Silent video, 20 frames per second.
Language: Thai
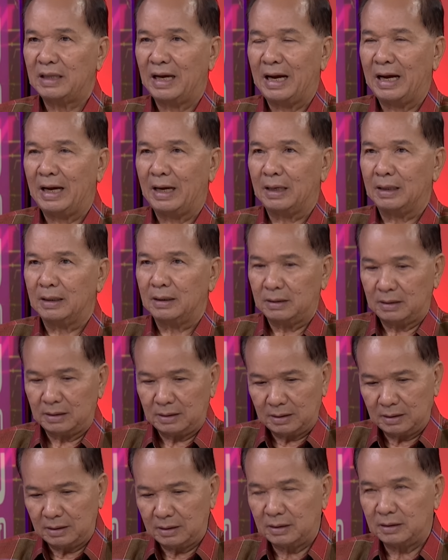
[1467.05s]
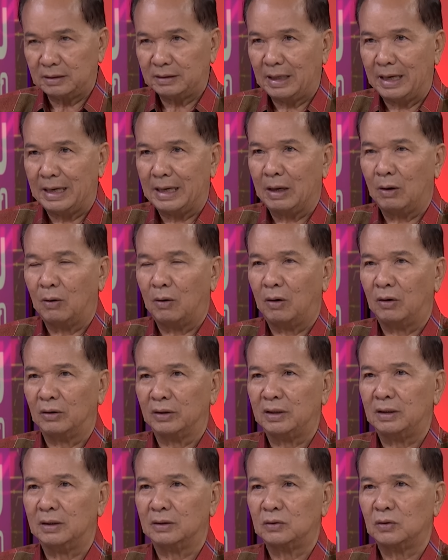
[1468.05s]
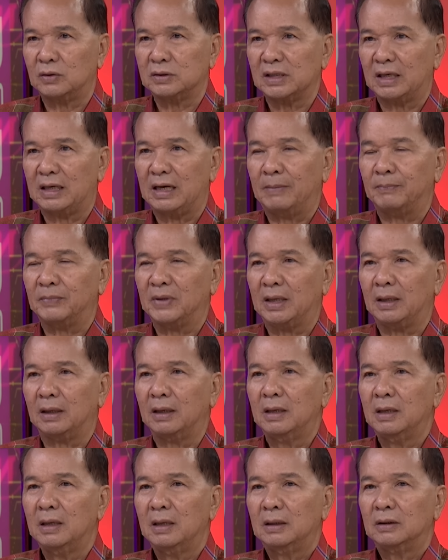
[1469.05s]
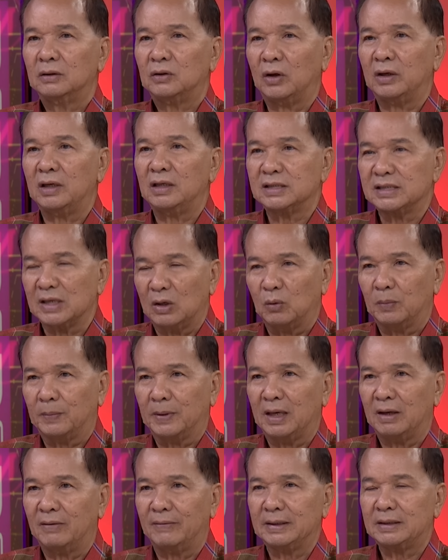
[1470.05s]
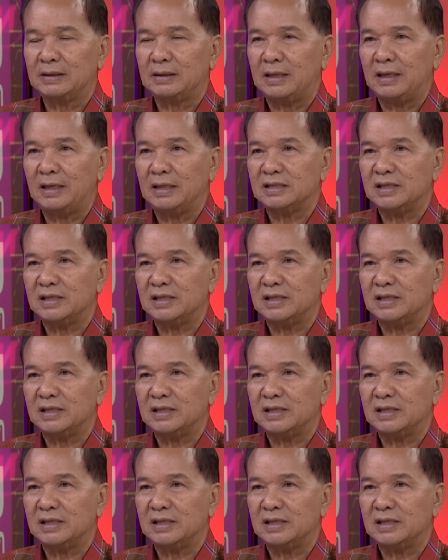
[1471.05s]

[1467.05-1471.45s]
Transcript: ถ้าเราออกนิรโทษกรรมในตอนนี้สรุปกันแล้วว่า